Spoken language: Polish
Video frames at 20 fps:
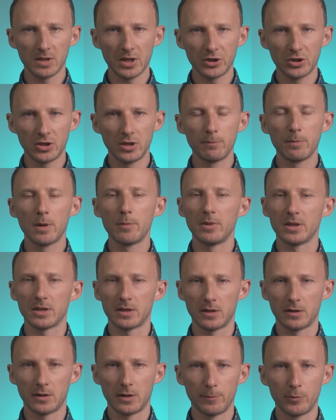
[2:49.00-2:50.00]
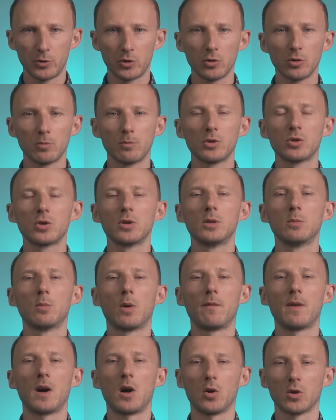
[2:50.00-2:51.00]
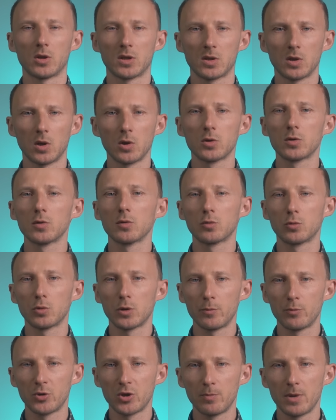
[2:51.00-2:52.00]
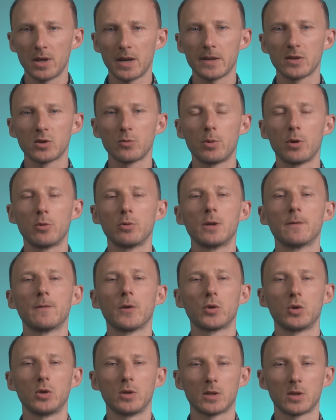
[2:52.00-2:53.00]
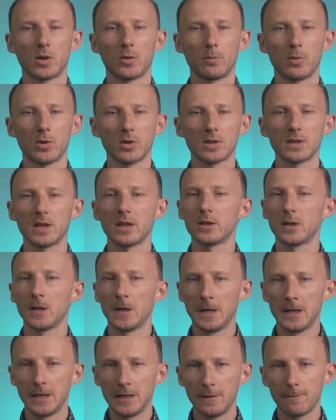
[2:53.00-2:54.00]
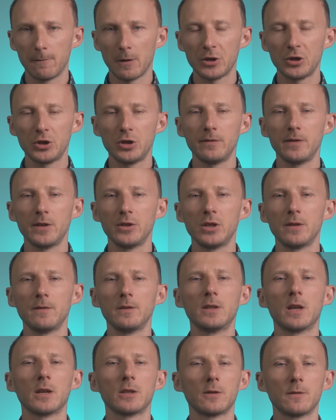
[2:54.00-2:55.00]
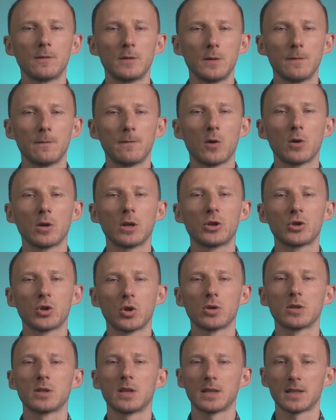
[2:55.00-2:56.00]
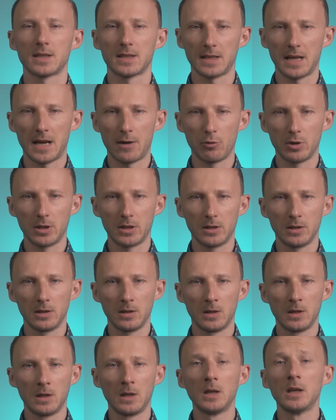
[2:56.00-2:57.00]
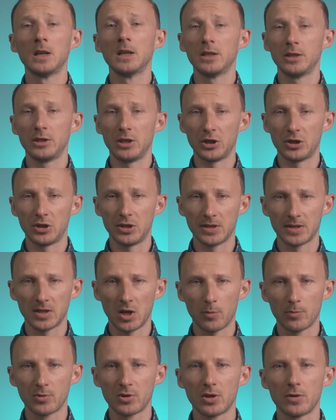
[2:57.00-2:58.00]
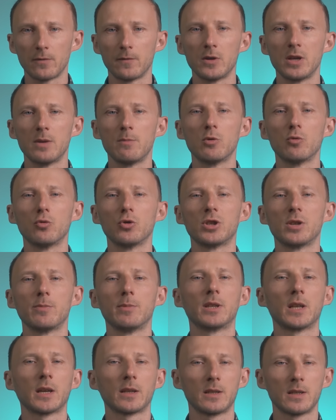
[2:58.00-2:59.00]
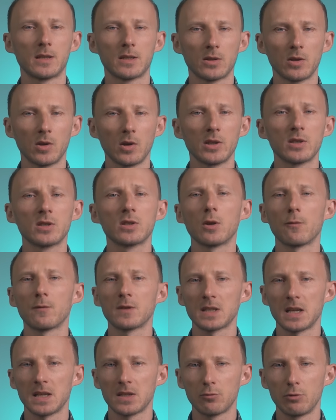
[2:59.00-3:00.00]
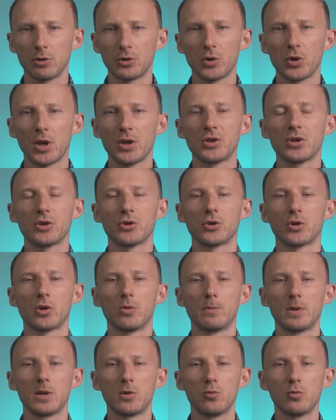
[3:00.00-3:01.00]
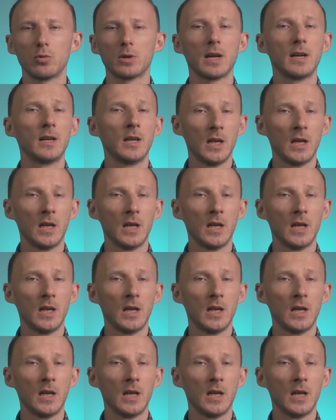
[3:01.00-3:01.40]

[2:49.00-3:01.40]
zaś typem jest typ siódmy, czyli mowa o stolcu, który przybiera zupełnie wodnistą postać i właściwie nie widać w nim w ogóle cząstek stałych. Jeśli zaobserwujemy u siebie taki stolec, to wskazuje to na ciężką biegunkę,